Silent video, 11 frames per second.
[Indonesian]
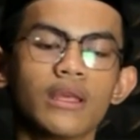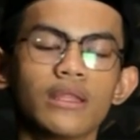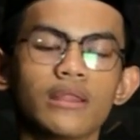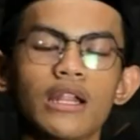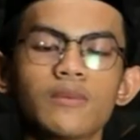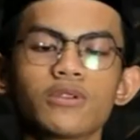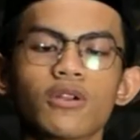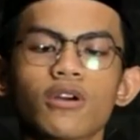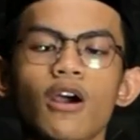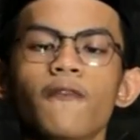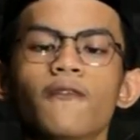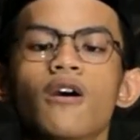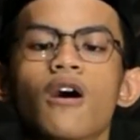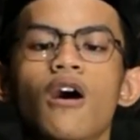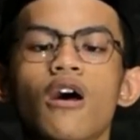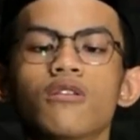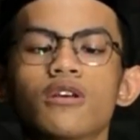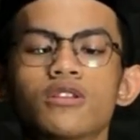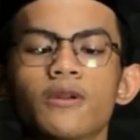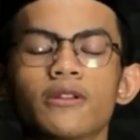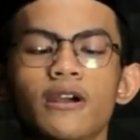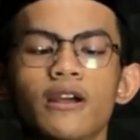Dalam surah Qaf, Allah
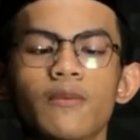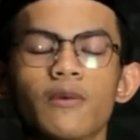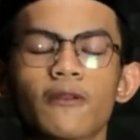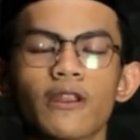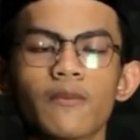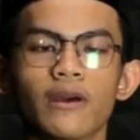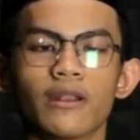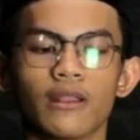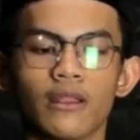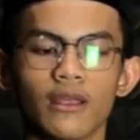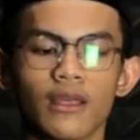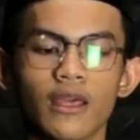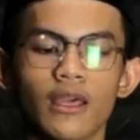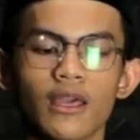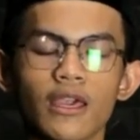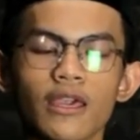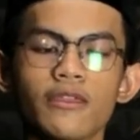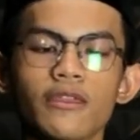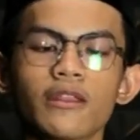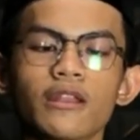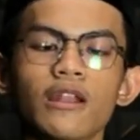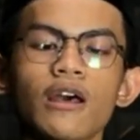SWT berfirman, إِذْ
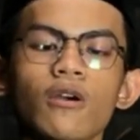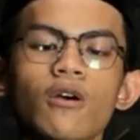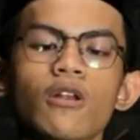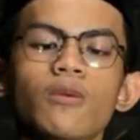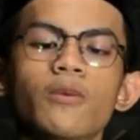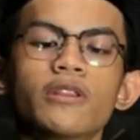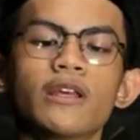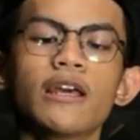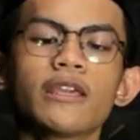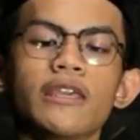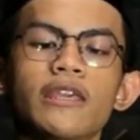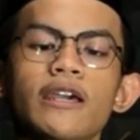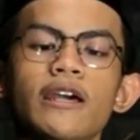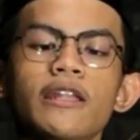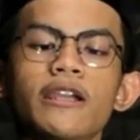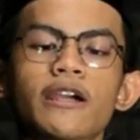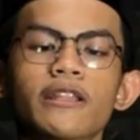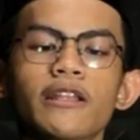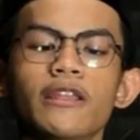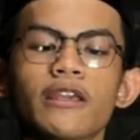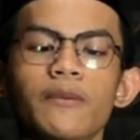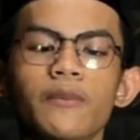yatalaqqal mutalaqiyani
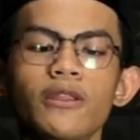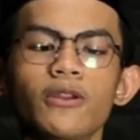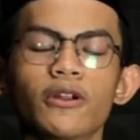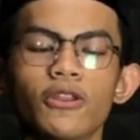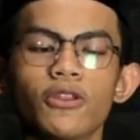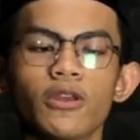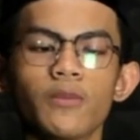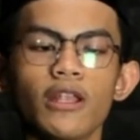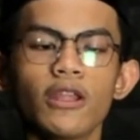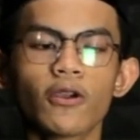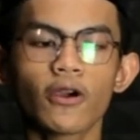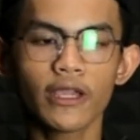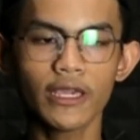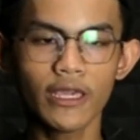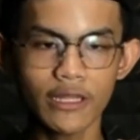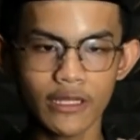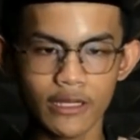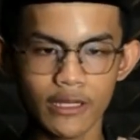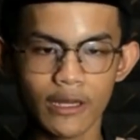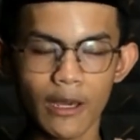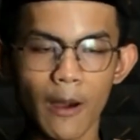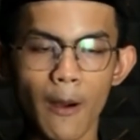'anil yamini 'anil shimali
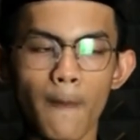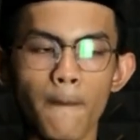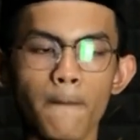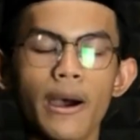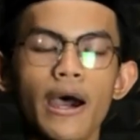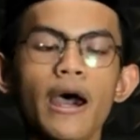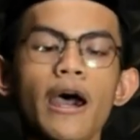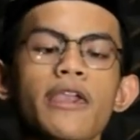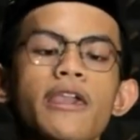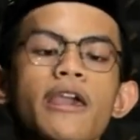qa'id." illa